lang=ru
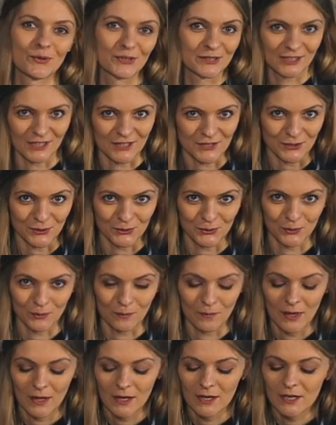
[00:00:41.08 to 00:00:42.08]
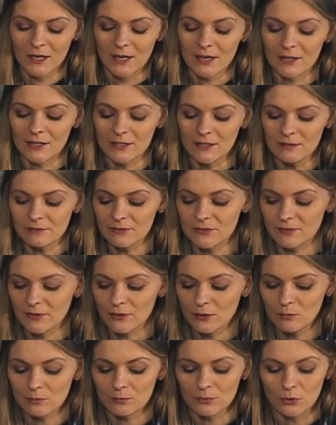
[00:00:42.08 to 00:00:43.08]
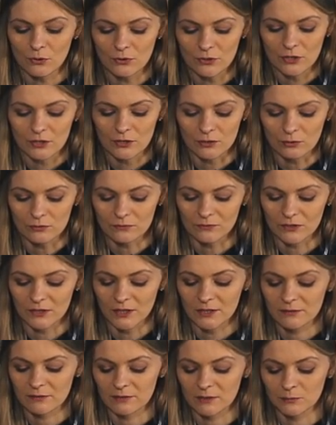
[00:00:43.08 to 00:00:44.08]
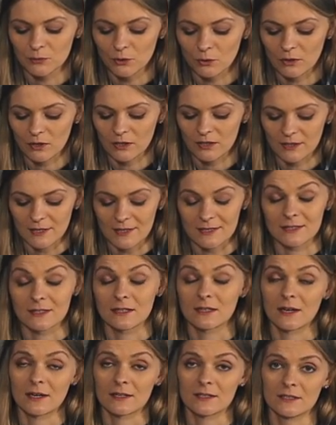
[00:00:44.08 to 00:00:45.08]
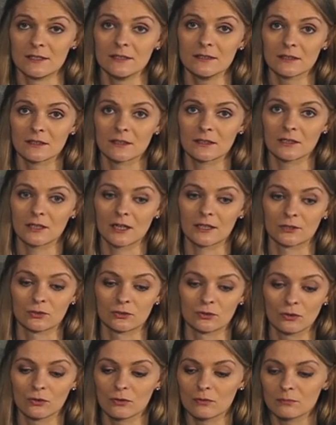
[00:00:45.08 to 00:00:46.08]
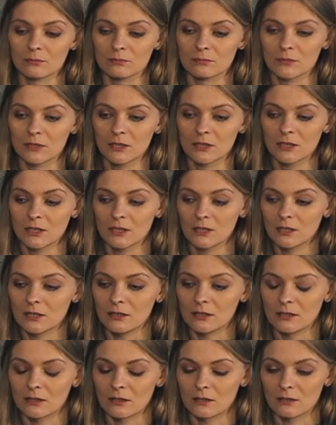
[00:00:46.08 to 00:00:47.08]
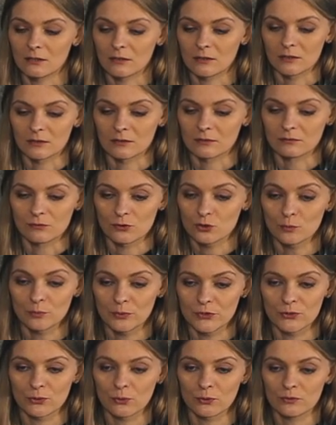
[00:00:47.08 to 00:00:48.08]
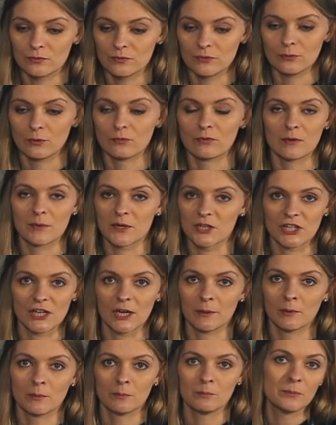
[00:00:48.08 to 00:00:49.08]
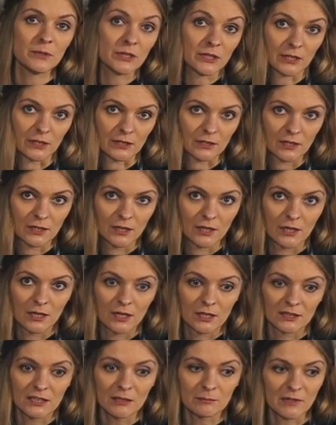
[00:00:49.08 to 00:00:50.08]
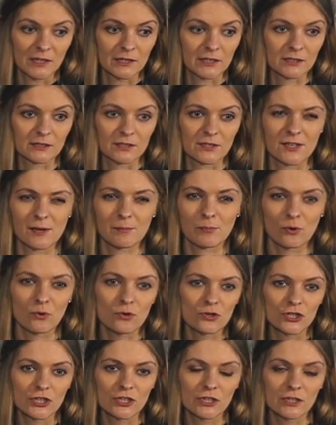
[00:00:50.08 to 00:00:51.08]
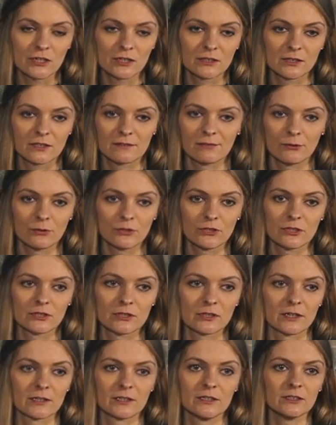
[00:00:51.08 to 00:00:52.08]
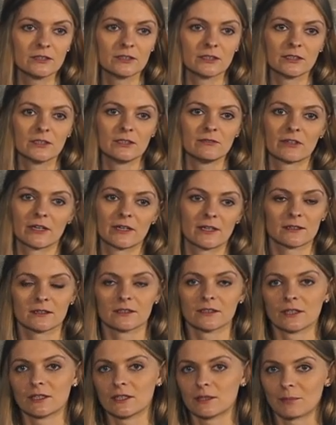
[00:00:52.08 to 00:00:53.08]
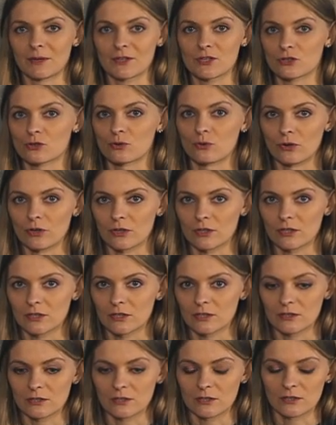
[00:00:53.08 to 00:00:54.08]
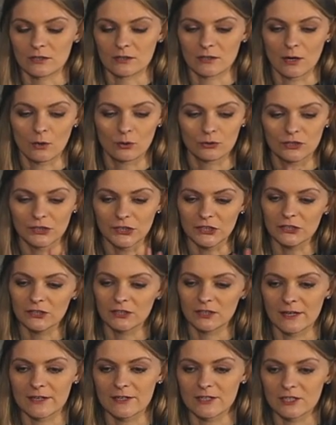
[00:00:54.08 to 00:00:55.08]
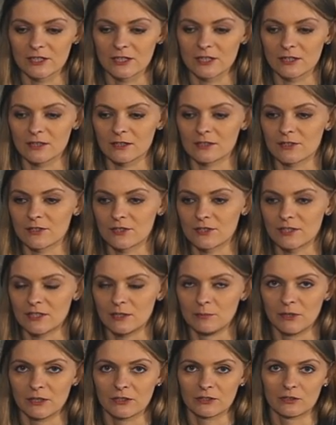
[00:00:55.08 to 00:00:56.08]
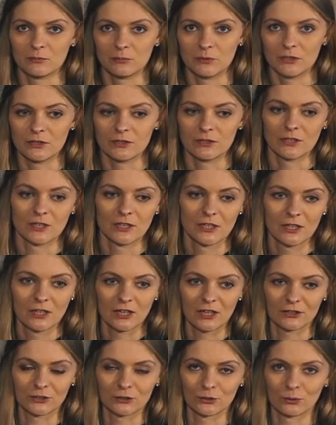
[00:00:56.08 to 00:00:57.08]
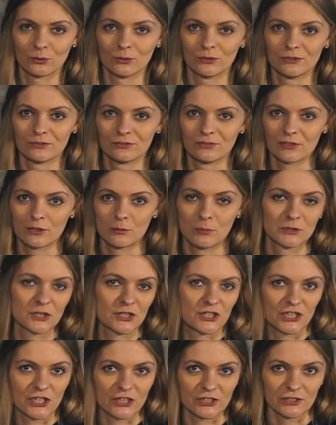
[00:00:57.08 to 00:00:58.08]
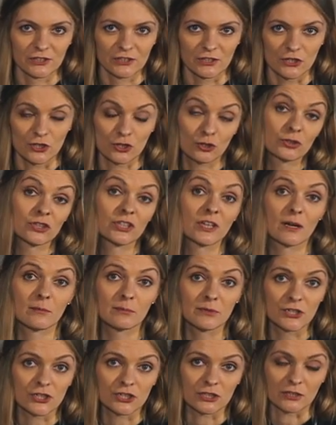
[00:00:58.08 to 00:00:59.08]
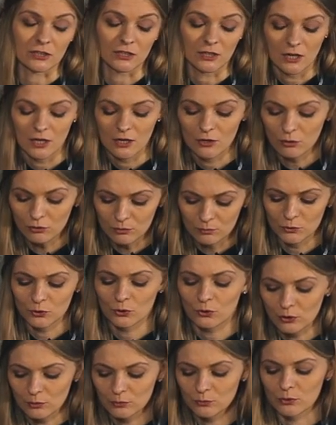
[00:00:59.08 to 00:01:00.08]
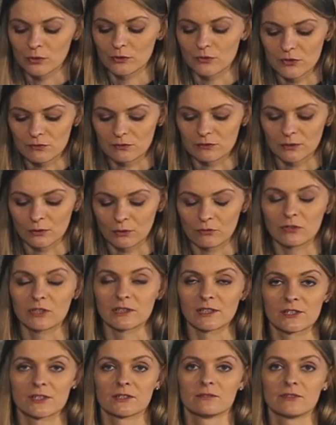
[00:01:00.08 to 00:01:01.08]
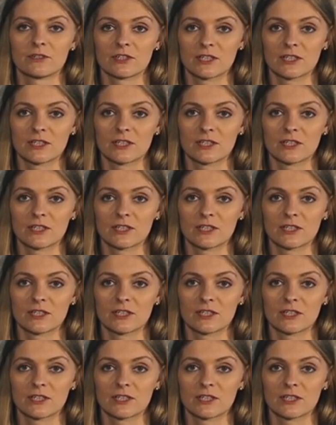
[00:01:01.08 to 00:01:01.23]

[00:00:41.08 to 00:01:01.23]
фантастику. И в своем блоге он выкладывал много классных картинок о том, э, что происходит в его воображаемом мире – там какие-то заброшки на фоне каких-то невероятных построек, э, какой-то индастриал с элементами андроидов и робототехники, что-то необычное. Он много-много всего такого классного